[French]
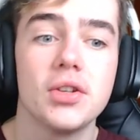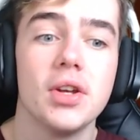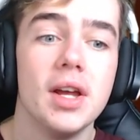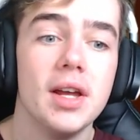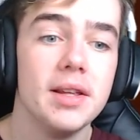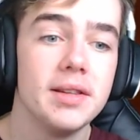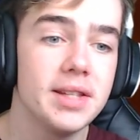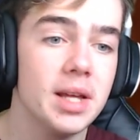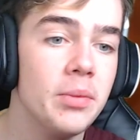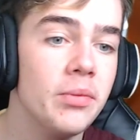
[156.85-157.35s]

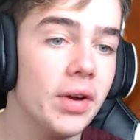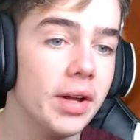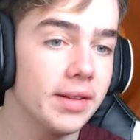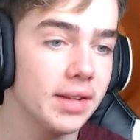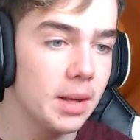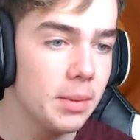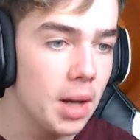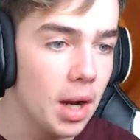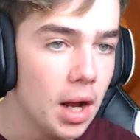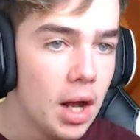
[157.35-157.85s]
ça me va, très
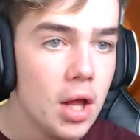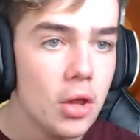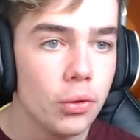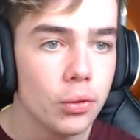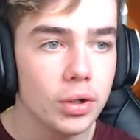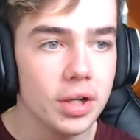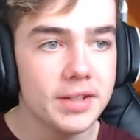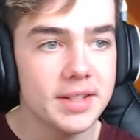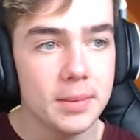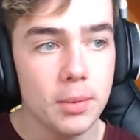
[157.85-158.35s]
bien. Donc là
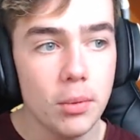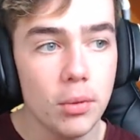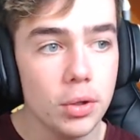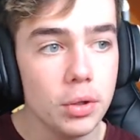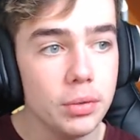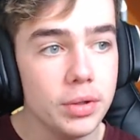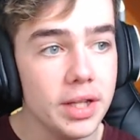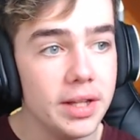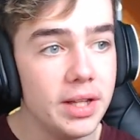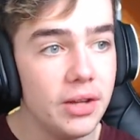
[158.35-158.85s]
tout simplement on a eu
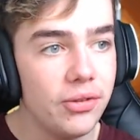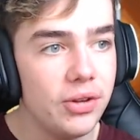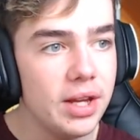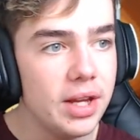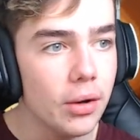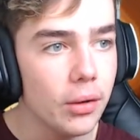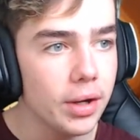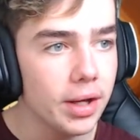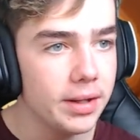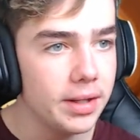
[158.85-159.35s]
des défis, et
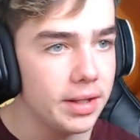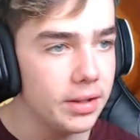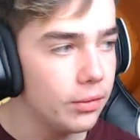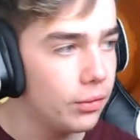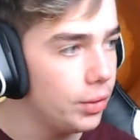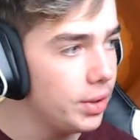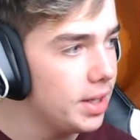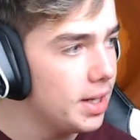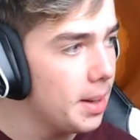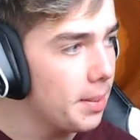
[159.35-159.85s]
regardez, vous
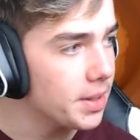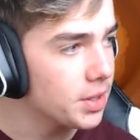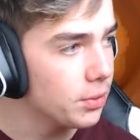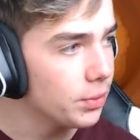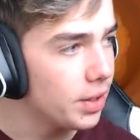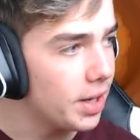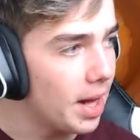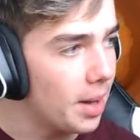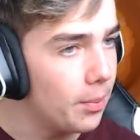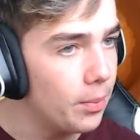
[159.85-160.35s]
voyez là par on en
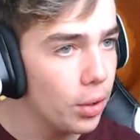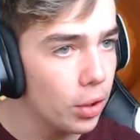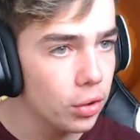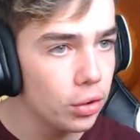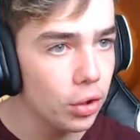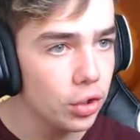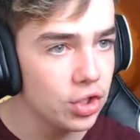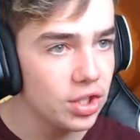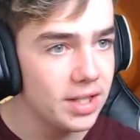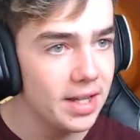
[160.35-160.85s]
a un burger,
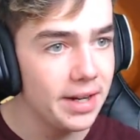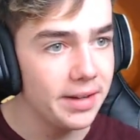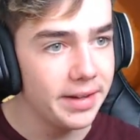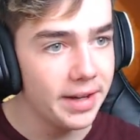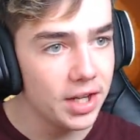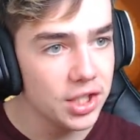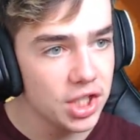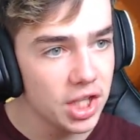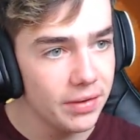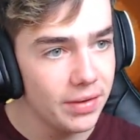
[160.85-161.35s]
j'essaie
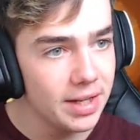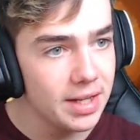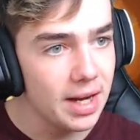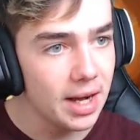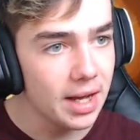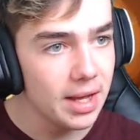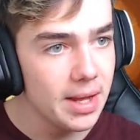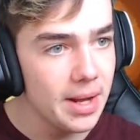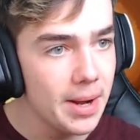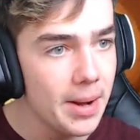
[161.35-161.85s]
d'interagir avec, il a
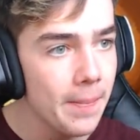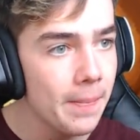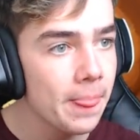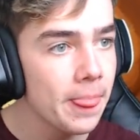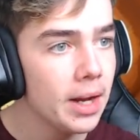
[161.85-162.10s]
rien.